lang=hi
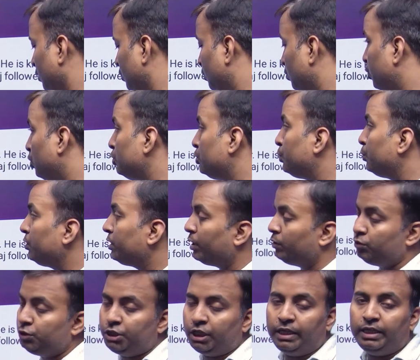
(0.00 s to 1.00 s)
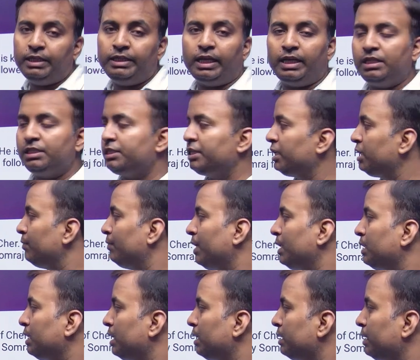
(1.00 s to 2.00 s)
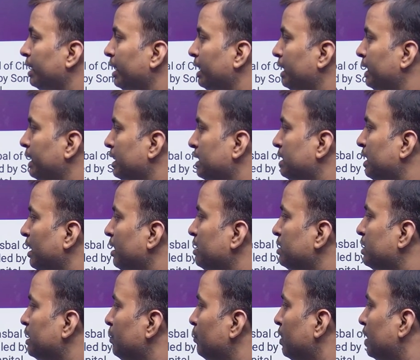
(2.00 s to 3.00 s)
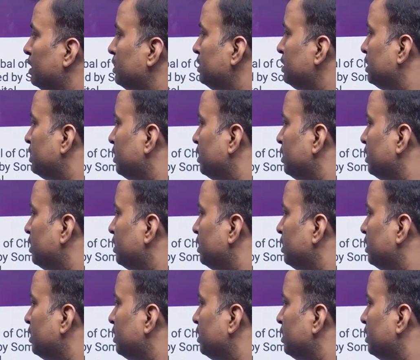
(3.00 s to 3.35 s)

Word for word: भोजपुर के उज्जैनी डायनेस्टी की बात करते हैं दिस डायनेस्टी मर्ज